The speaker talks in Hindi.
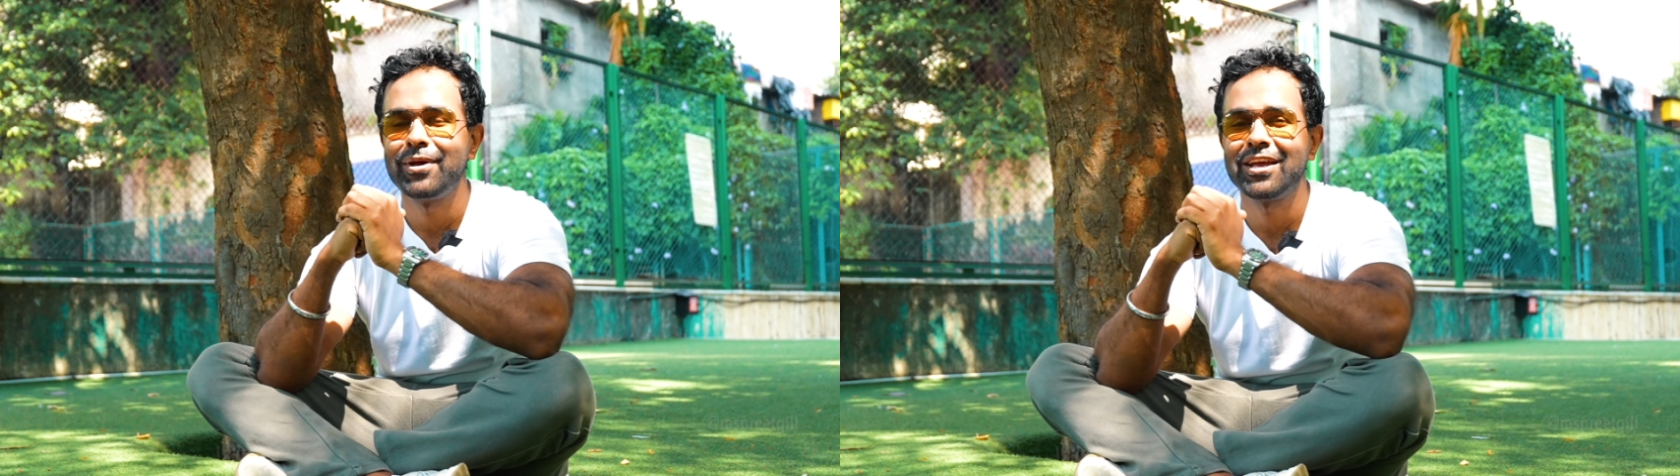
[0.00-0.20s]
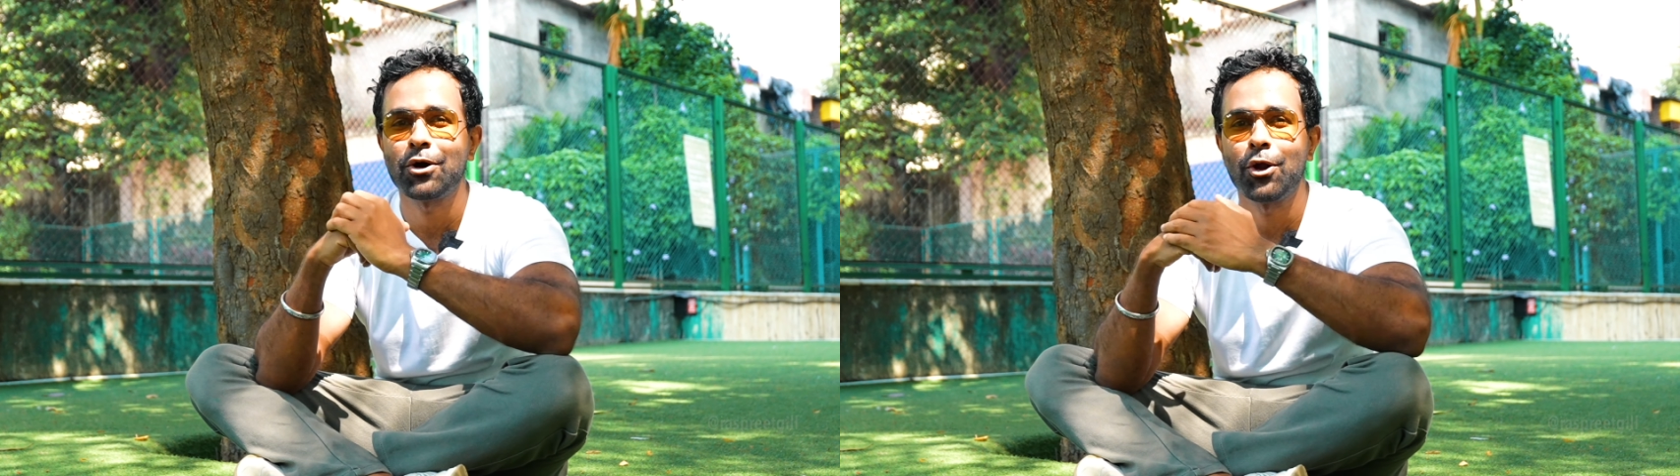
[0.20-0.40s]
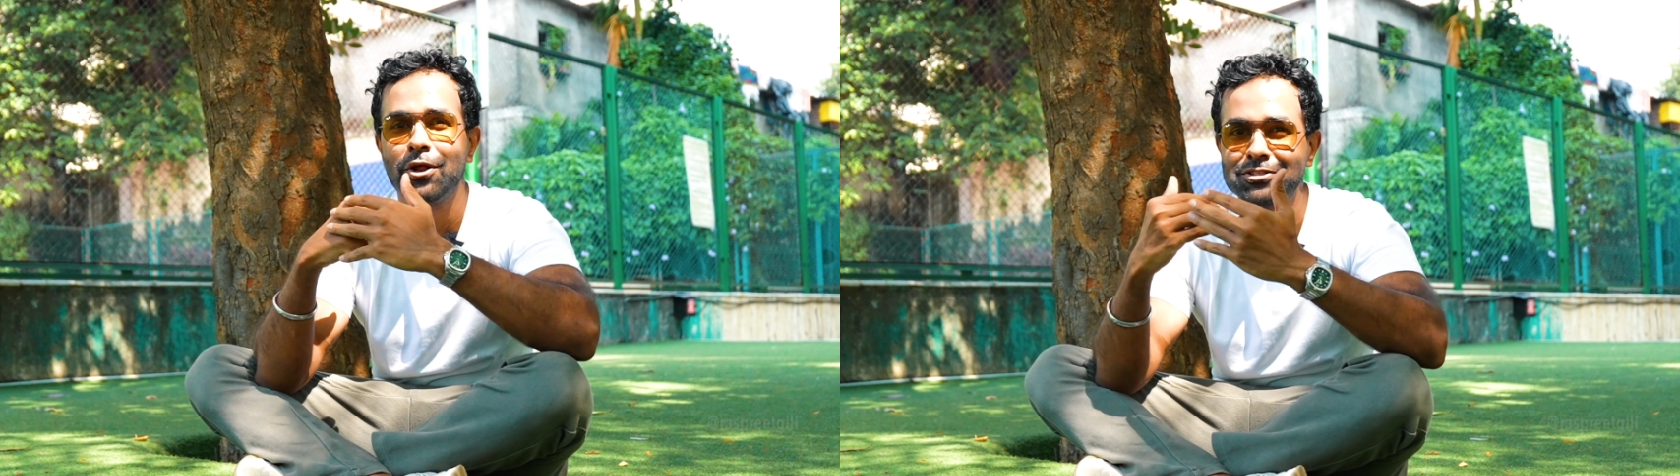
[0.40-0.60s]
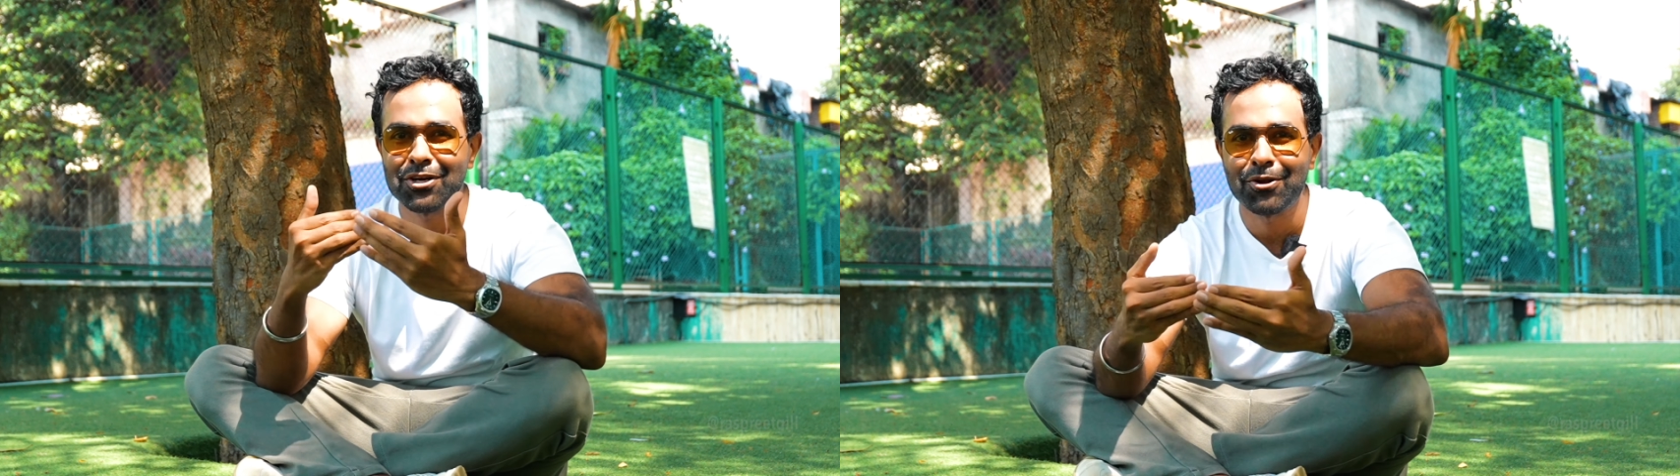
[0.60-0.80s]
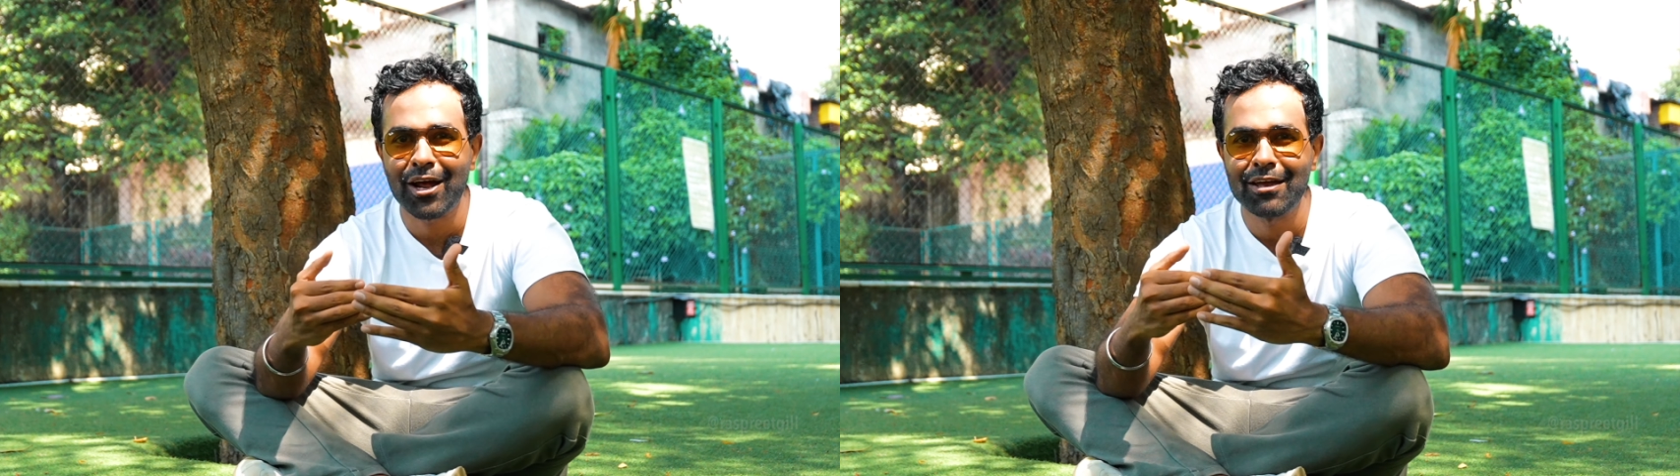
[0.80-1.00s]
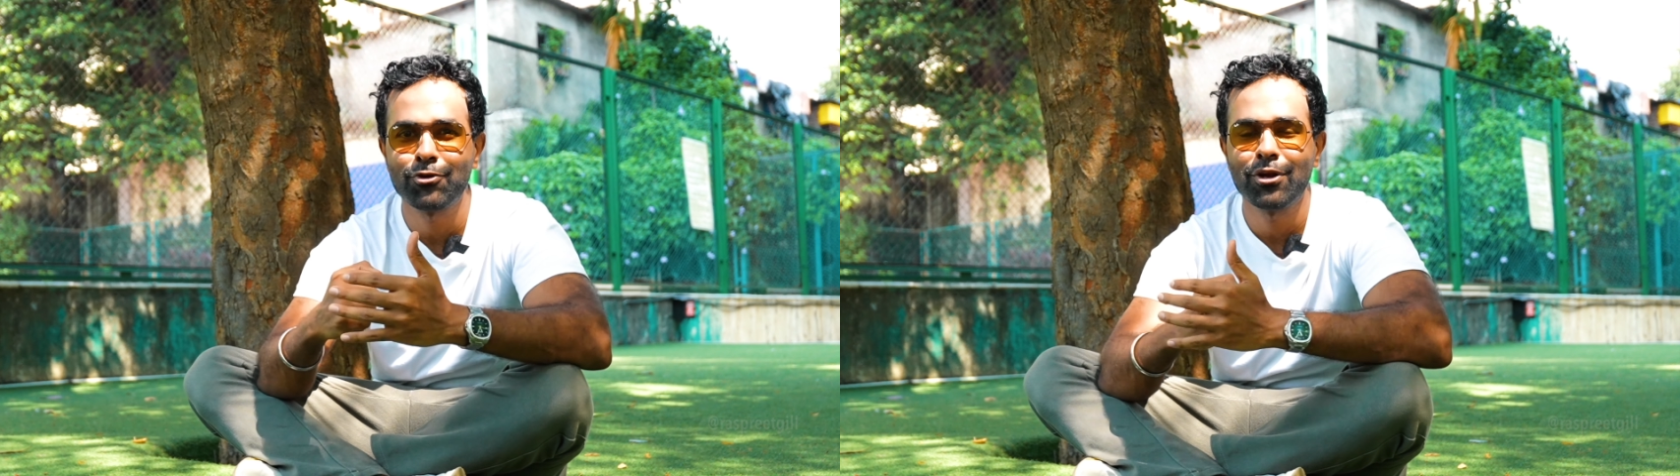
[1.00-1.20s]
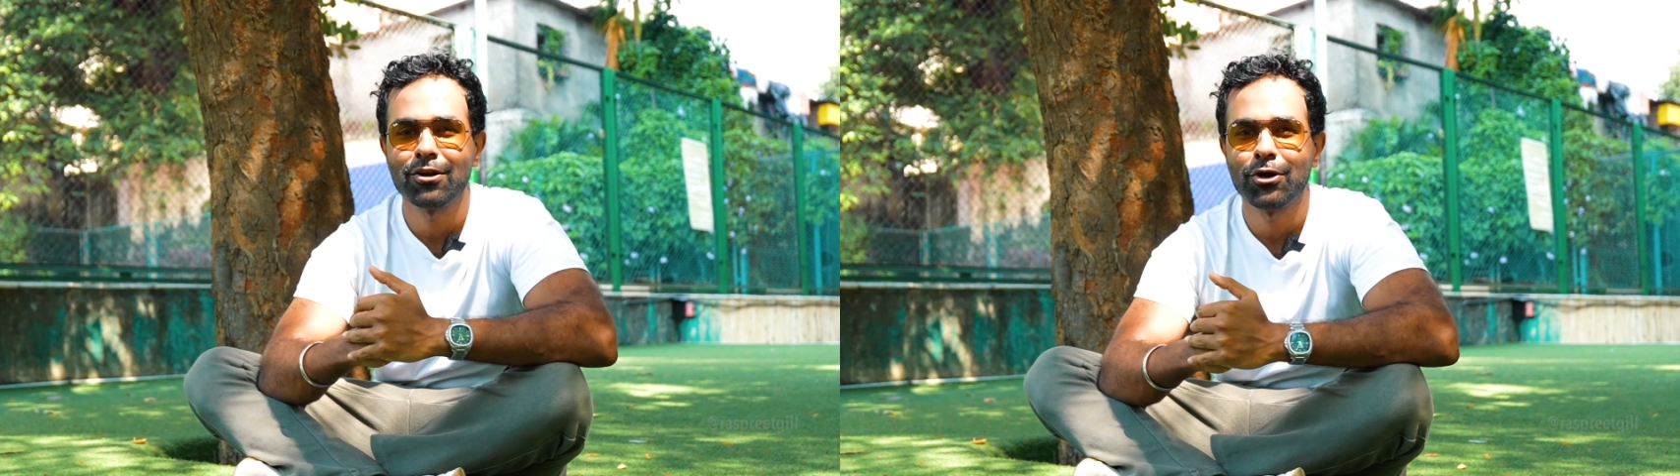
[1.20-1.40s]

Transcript: मैं एक अलग सा ड्राइव क्रिएट